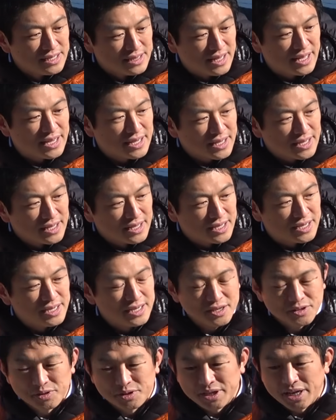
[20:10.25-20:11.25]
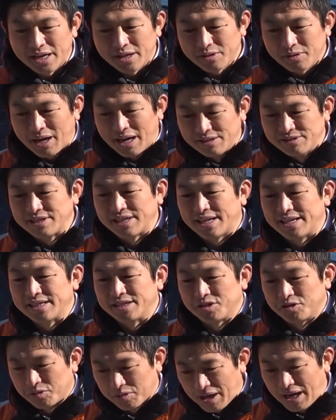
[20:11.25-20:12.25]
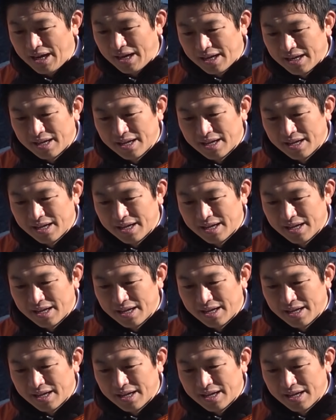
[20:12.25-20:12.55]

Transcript: ね、金利の引き上げとかあるんじゃないでしょうか。